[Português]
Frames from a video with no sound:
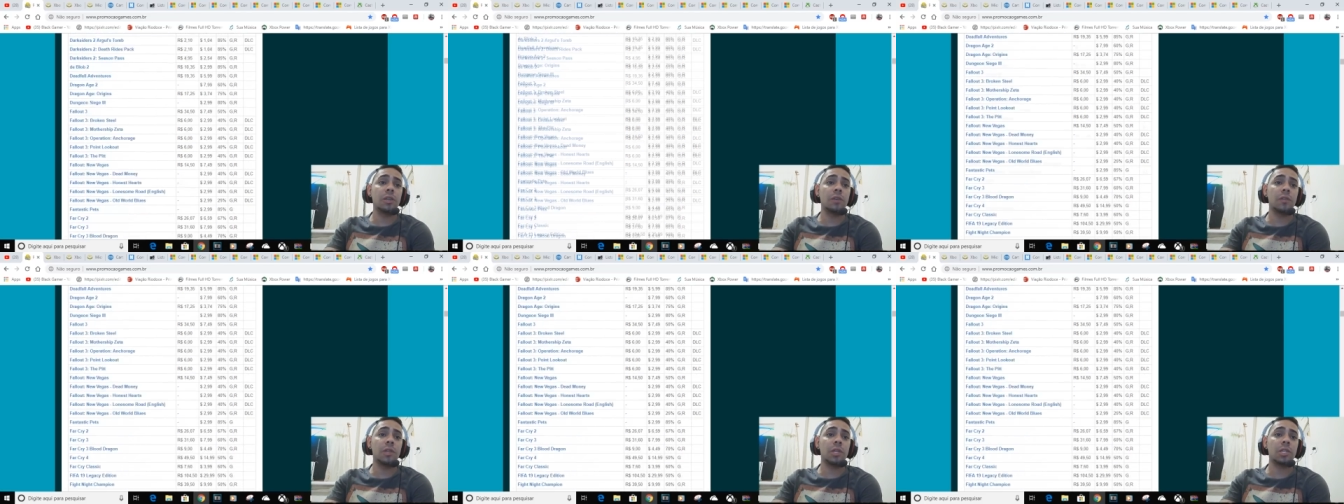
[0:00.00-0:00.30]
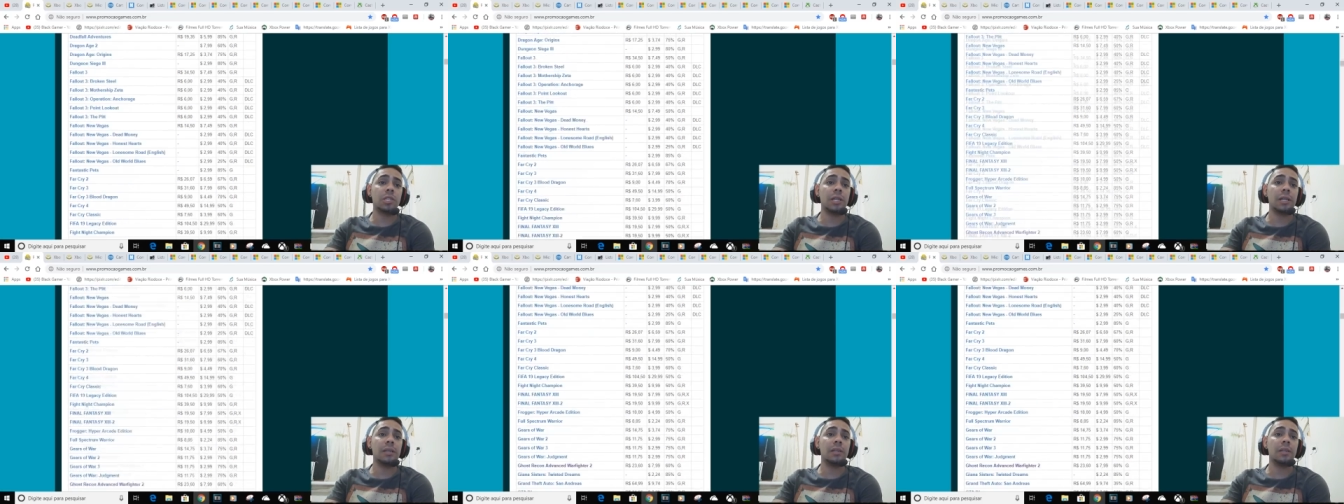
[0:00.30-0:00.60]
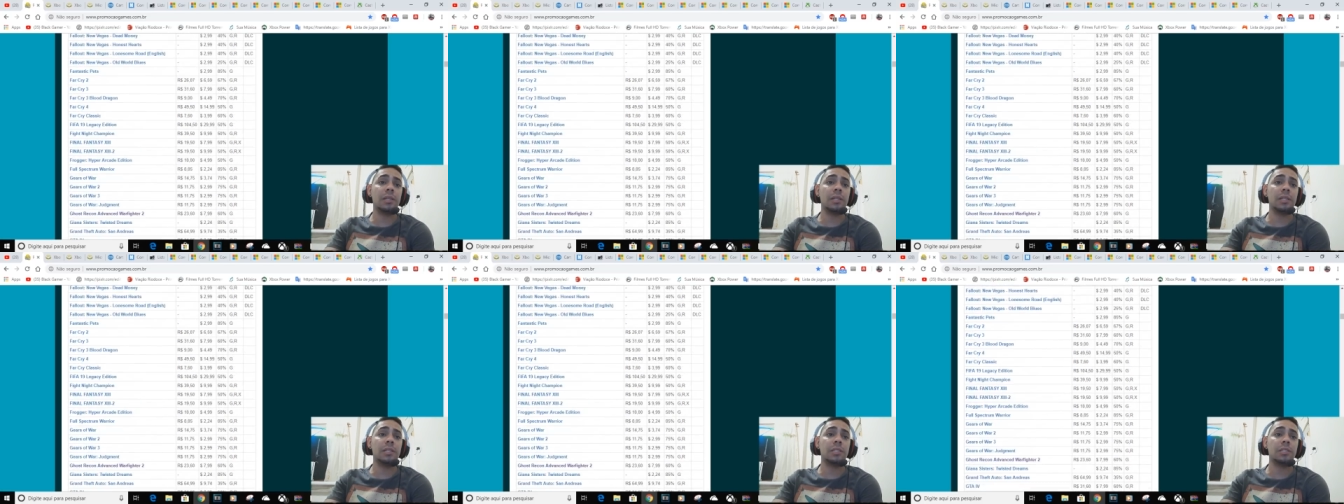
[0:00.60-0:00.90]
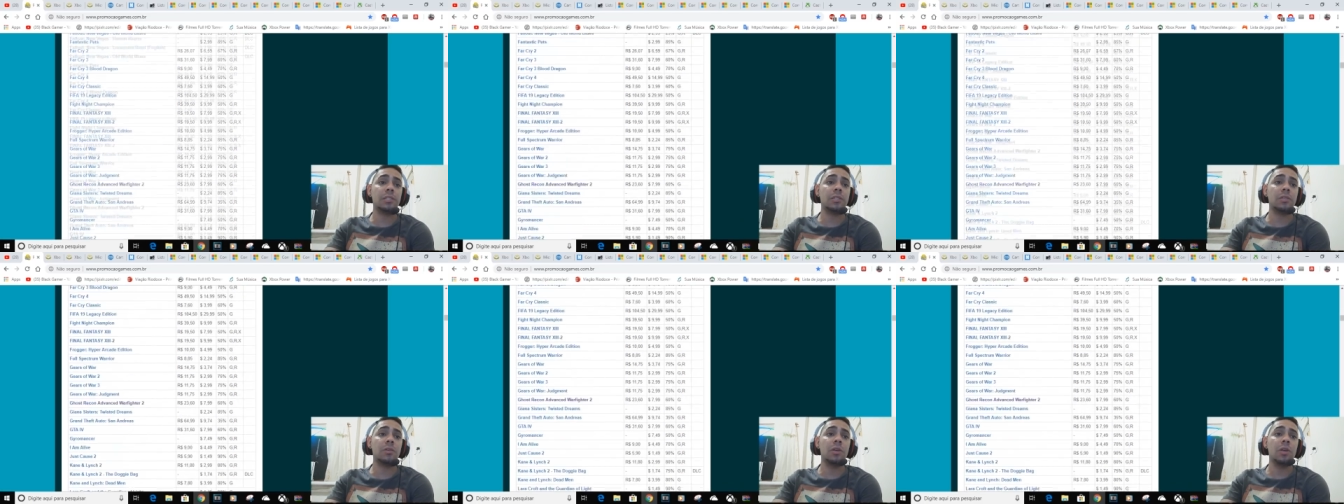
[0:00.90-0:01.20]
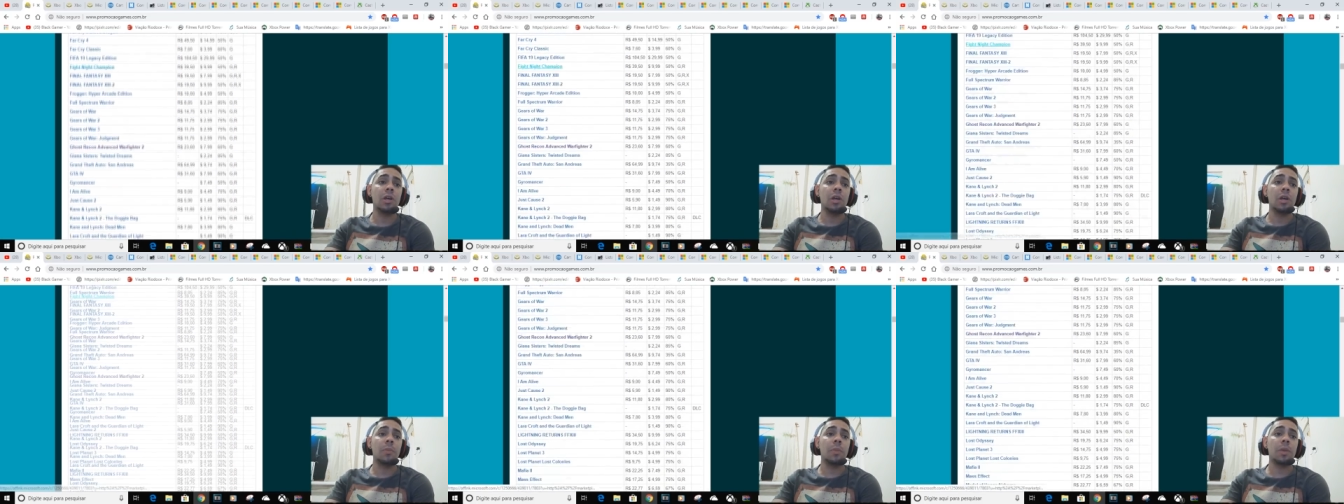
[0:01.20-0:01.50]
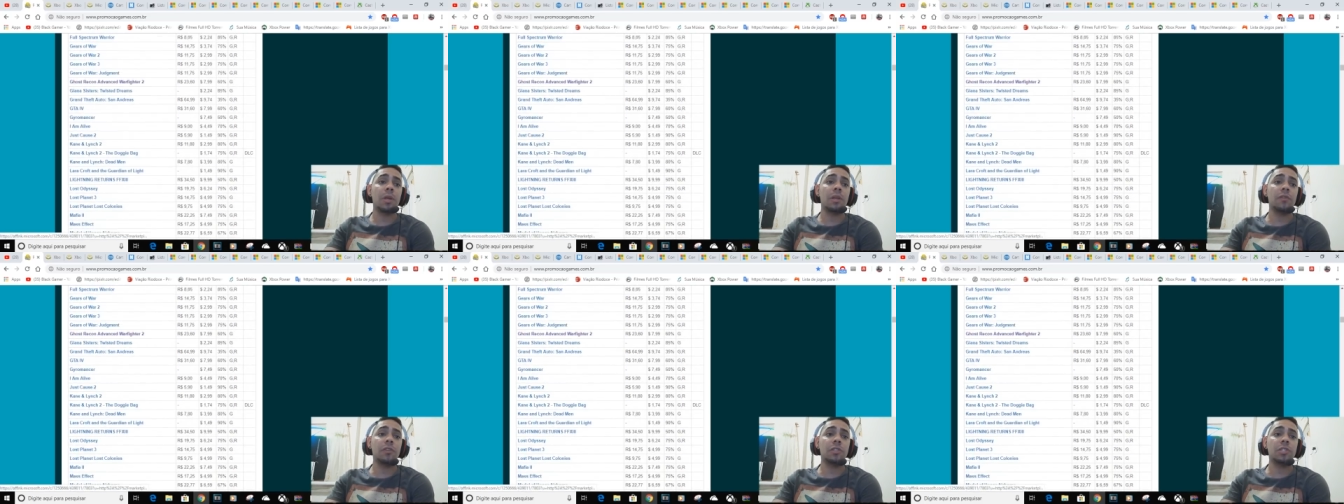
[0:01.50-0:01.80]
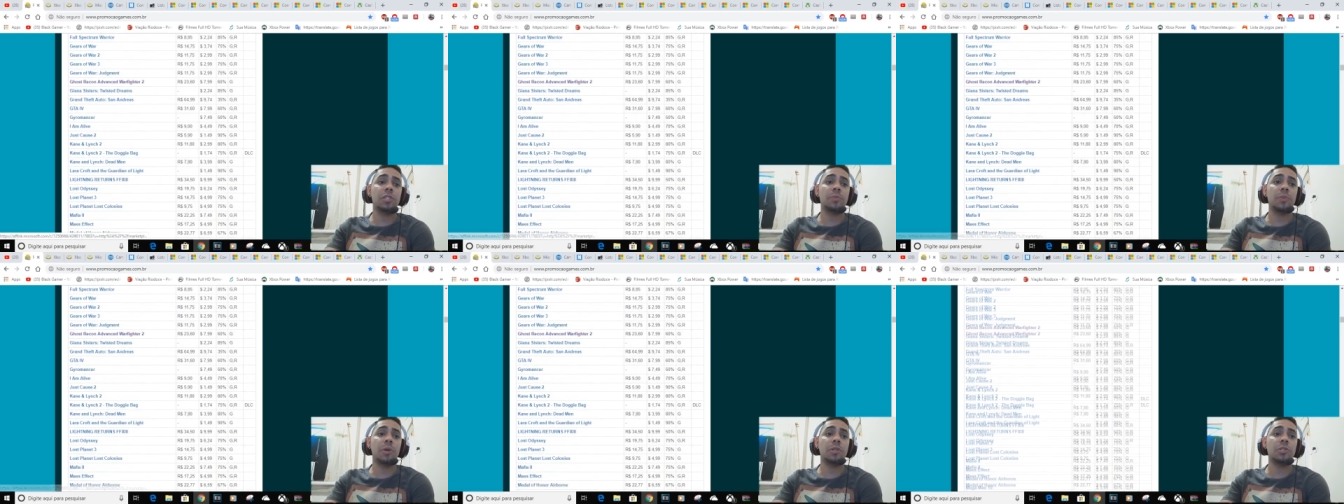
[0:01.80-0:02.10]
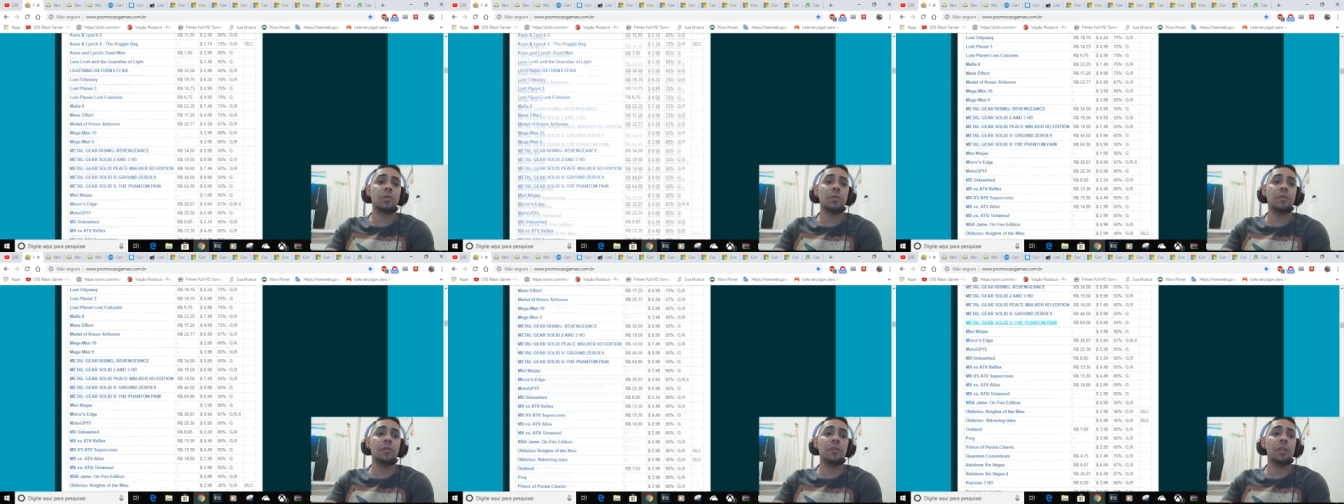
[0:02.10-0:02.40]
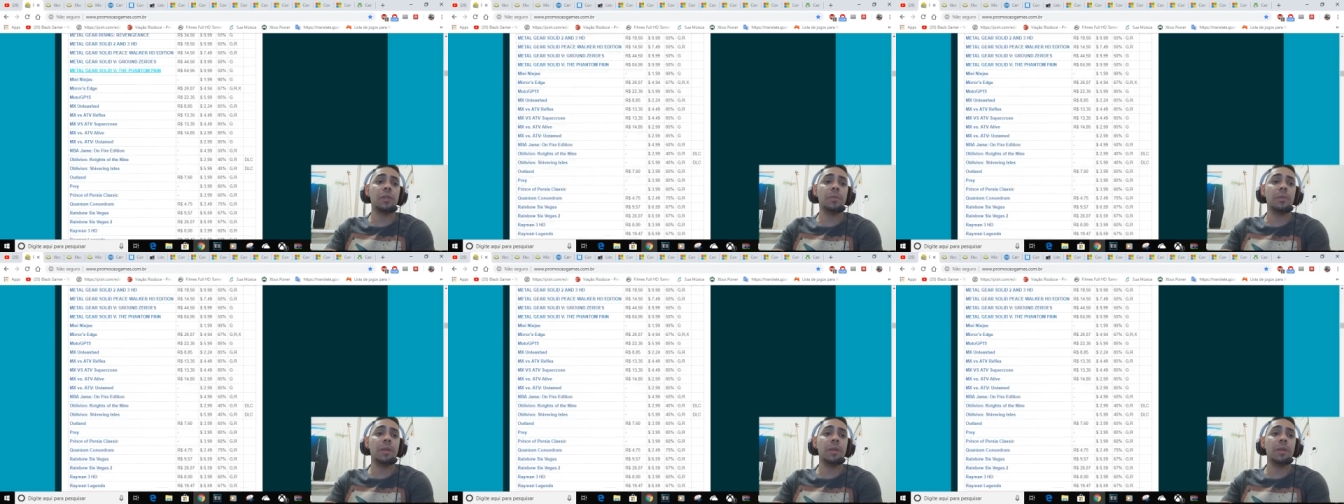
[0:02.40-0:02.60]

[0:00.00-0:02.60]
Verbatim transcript: eu vou deixar o link na descrição para que vocês possam conferir,